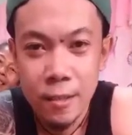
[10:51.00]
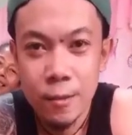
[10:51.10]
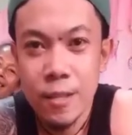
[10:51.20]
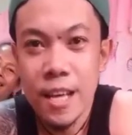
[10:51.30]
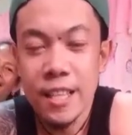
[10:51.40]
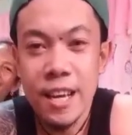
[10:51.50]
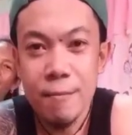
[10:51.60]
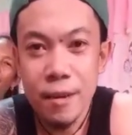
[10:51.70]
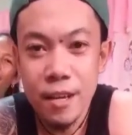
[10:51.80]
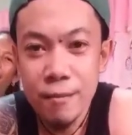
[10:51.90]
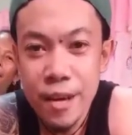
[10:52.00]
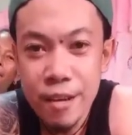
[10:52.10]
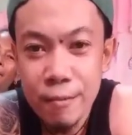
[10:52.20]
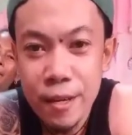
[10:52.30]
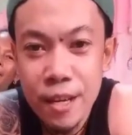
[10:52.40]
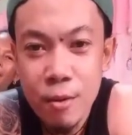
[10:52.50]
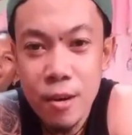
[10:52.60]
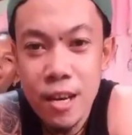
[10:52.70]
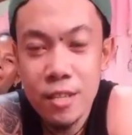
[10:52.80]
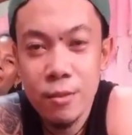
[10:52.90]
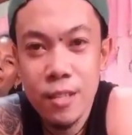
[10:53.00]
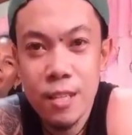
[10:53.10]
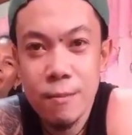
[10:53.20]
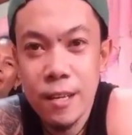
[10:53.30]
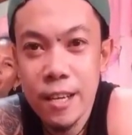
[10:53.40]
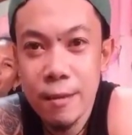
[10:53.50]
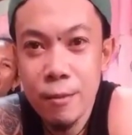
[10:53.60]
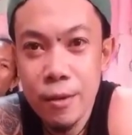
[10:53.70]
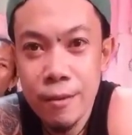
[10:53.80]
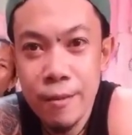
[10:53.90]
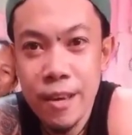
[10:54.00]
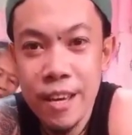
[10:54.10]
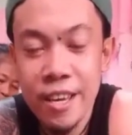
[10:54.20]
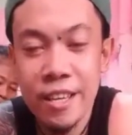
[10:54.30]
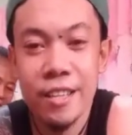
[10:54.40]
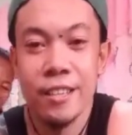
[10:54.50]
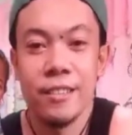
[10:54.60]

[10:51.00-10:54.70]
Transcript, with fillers: Unta, tagaan pa kag panglawas, ug taas pang kinabuhi, May.